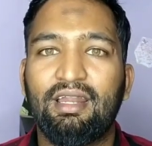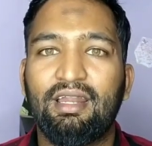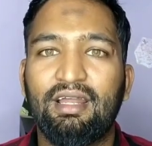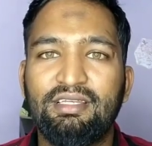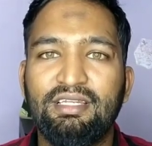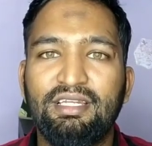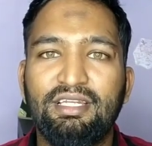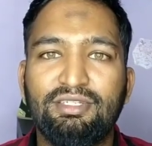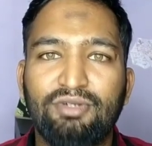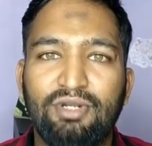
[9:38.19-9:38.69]

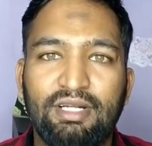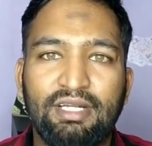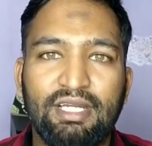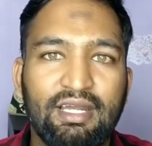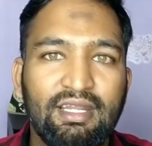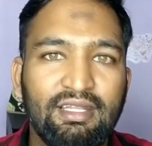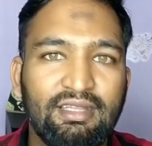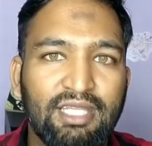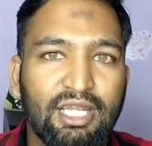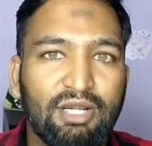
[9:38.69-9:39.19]
ரஜினி
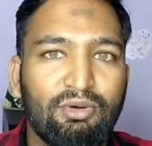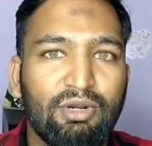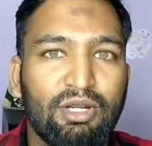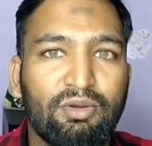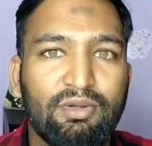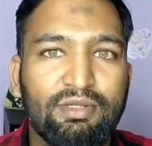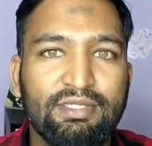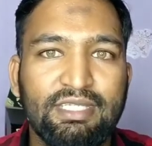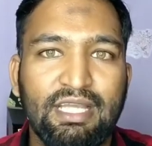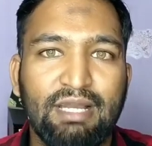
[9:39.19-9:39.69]
சொல்லிட்டாரு
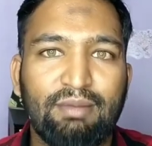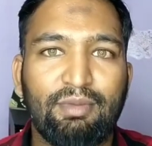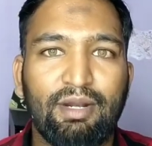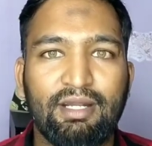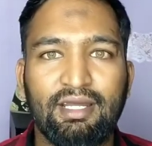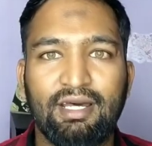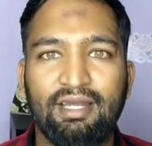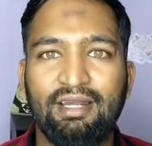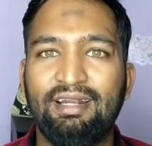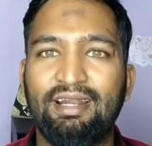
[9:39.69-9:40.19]
திருவள்ளுவர் சிக்க
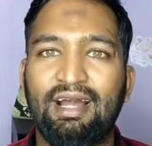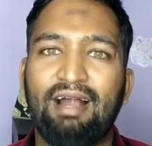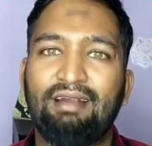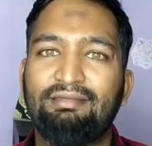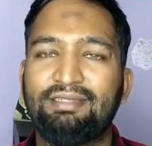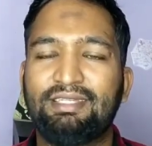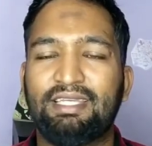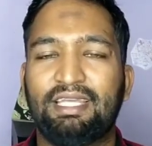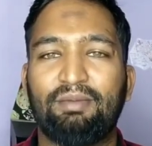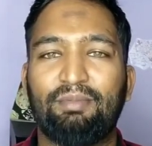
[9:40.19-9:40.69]
மாட்டாரு
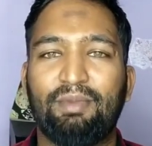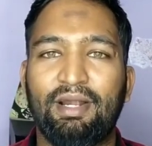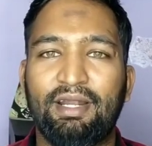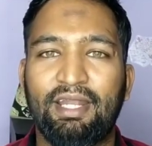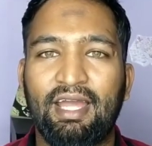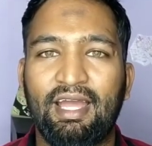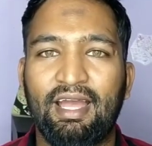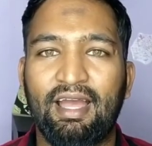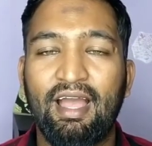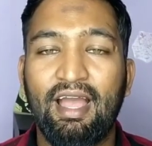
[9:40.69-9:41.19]
நானும் சிக்க
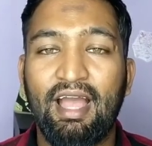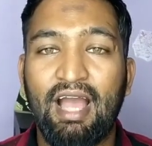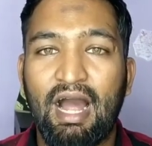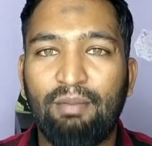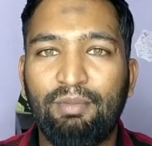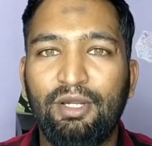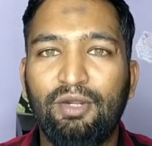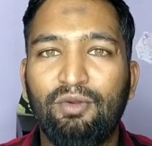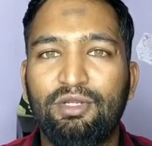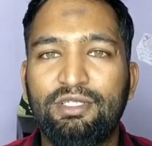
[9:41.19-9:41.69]
மாட்டேன்
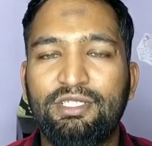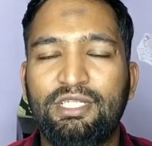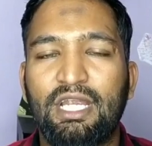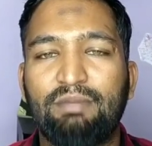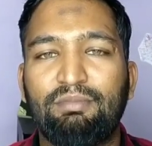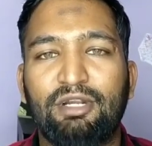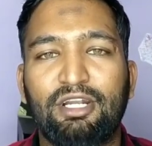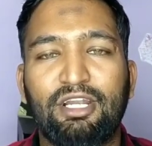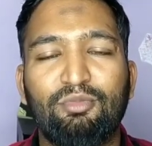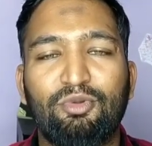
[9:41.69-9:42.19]
அப்படின்னு ஒரு
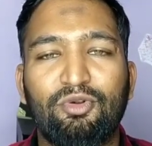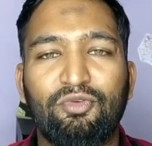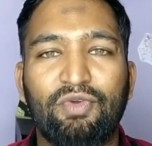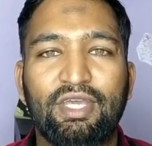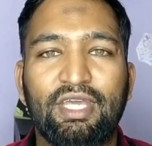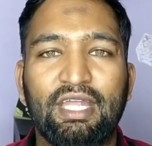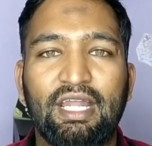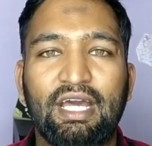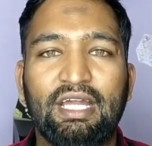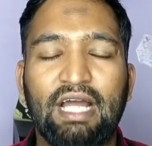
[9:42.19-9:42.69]
ஸ்டேட்மெண்ட்டை
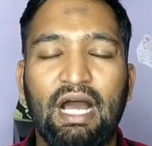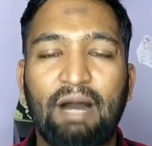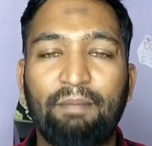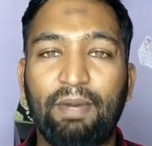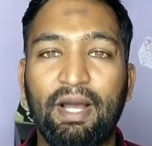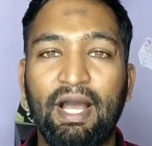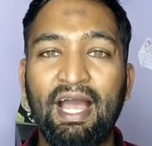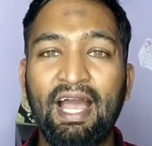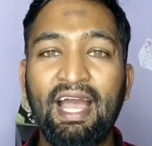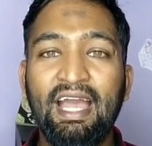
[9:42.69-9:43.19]
முன்வைக்கிறார்
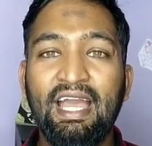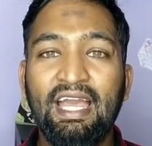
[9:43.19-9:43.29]
அப்போ